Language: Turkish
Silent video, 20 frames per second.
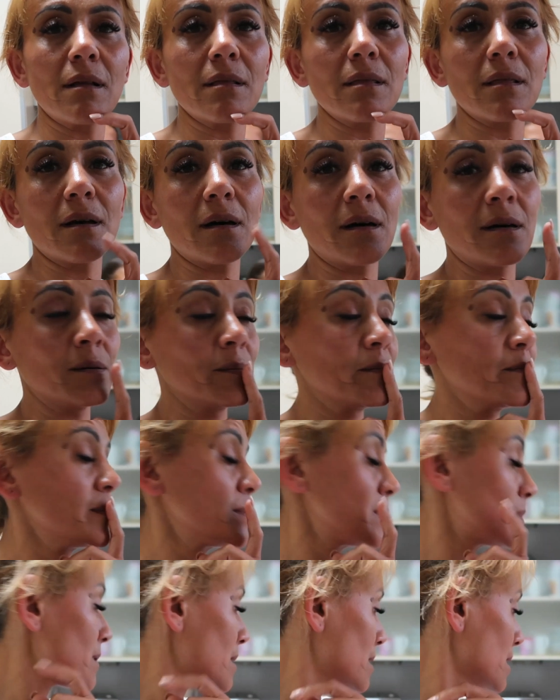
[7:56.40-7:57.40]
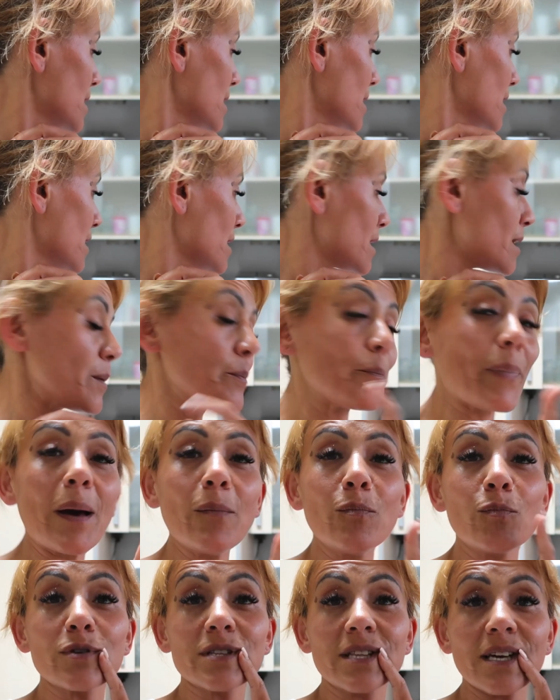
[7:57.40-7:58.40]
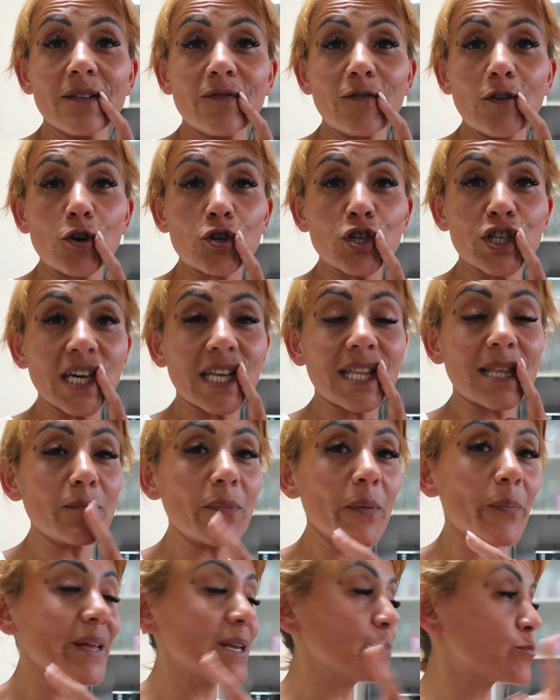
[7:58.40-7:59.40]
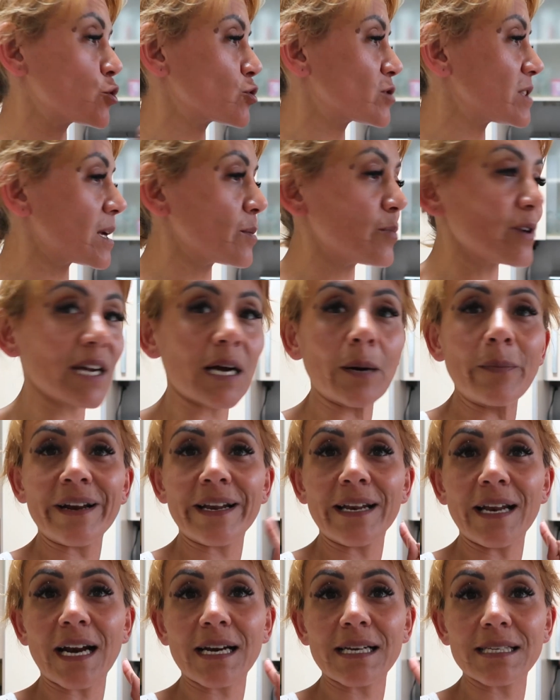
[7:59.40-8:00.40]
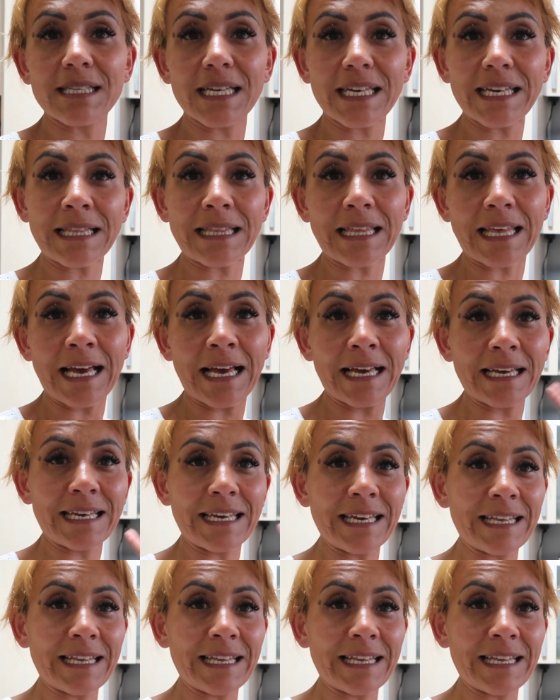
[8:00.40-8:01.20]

Allah'ım. oynayacağım. Ben burada vlog çektim mi benim çocuklar böyle kameranın arkasına git gel